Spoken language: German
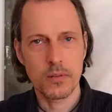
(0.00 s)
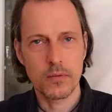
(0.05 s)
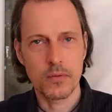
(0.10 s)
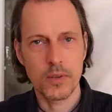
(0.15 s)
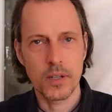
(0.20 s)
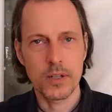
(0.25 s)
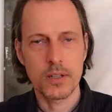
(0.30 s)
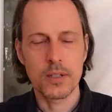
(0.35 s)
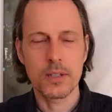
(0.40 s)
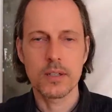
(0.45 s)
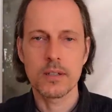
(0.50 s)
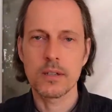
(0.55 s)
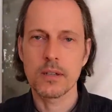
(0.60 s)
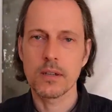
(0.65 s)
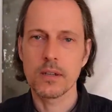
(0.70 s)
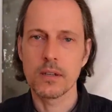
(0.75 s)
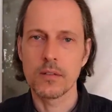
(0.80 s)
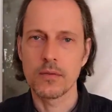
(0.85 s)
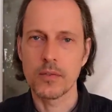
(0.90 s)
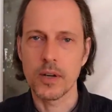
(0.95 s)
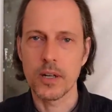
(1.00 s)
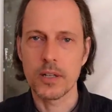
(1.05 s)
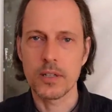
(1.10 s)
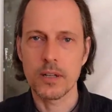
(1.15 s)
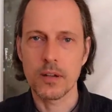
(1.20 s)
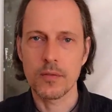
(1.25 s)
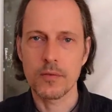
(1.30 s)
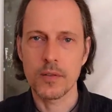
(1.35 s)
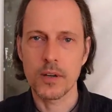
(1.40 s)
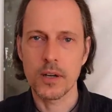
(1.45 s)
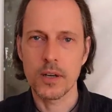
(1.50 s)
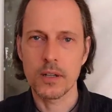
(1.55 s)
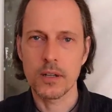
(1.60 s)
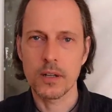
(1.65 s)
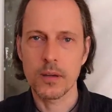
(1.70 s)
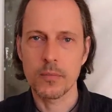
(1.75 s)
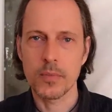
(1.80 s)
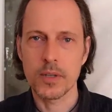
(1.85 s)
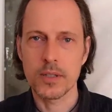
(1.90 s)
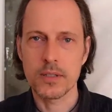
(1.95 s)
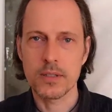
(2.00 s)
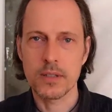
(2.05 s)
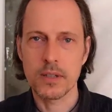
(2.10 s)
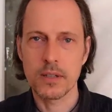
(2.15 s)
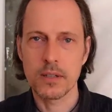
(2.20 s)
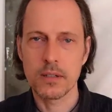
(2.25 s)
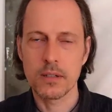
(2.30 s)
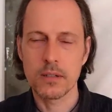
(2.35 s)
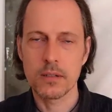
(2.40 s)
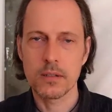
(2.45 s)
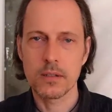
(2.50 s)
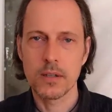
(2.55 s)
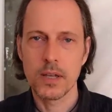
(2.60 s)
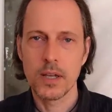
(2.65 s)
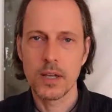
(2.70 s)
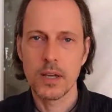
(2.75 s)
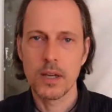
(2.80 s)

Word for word: wenn ich Gewalt erfahren habe als Kind,